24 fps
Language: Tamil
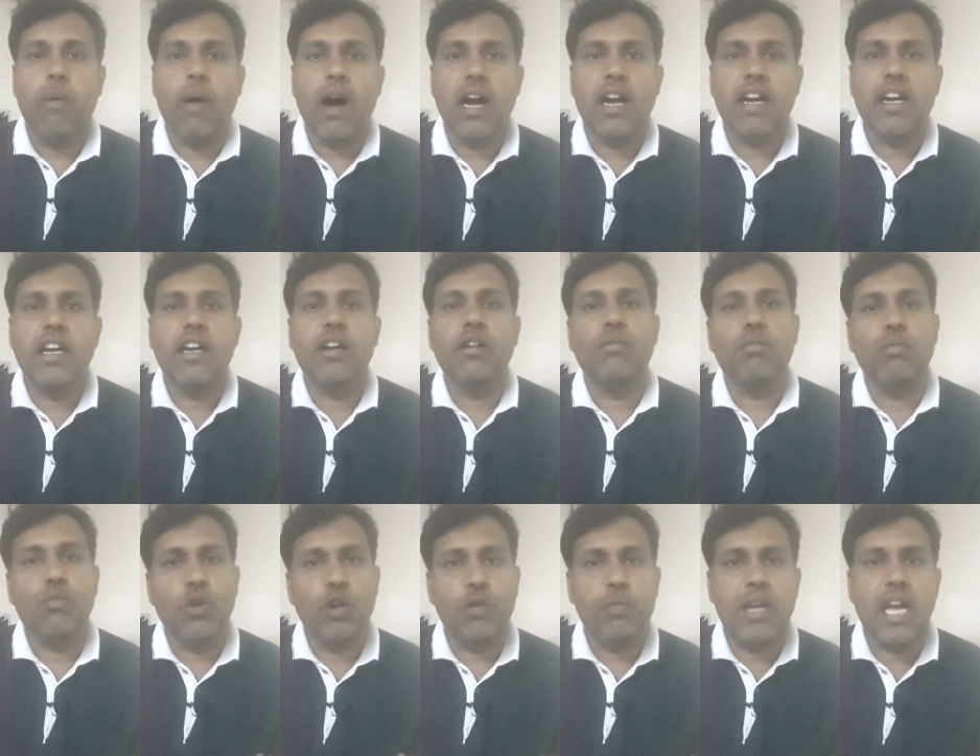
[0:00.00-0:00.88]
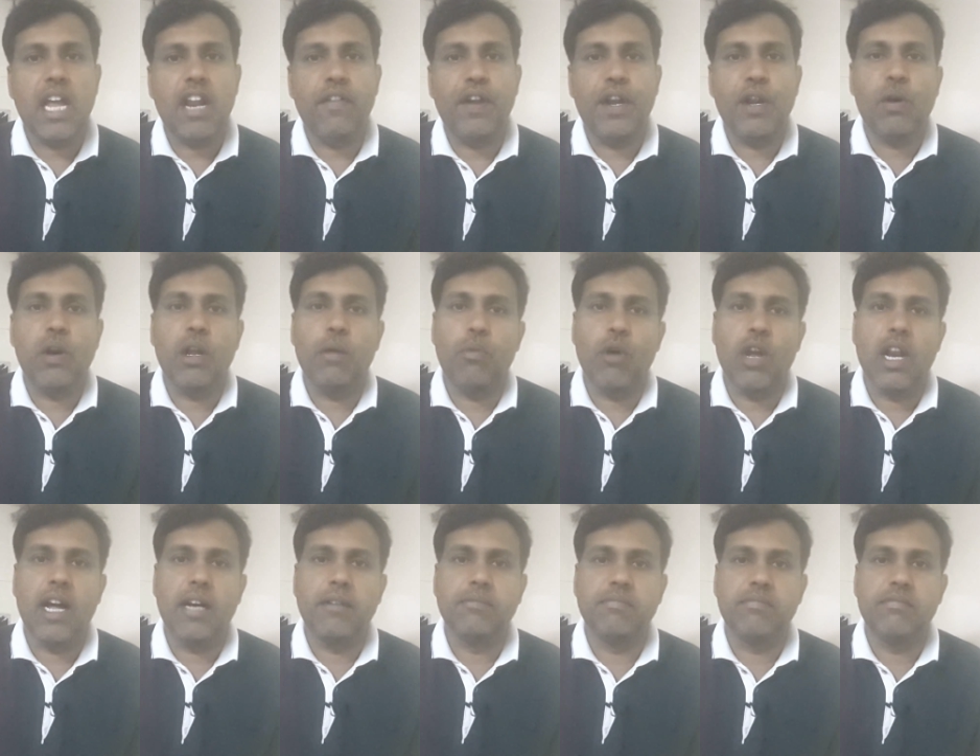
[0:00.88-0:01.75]
வாங்க முழுமையான வீடியோக்குள்ளே
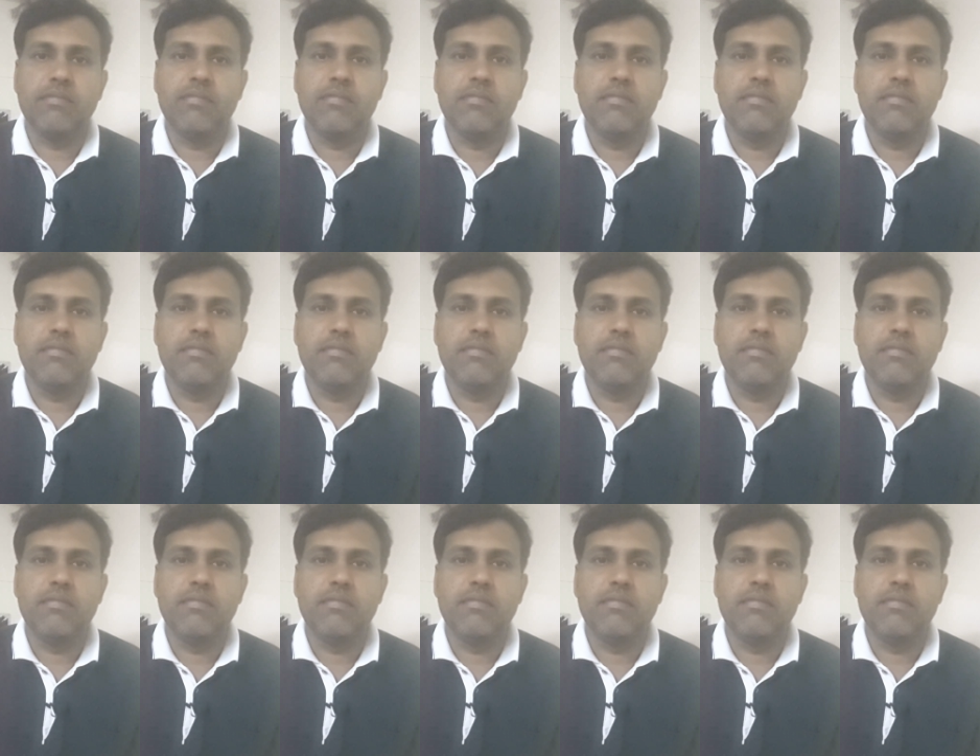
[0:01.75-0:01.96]
போகலாம்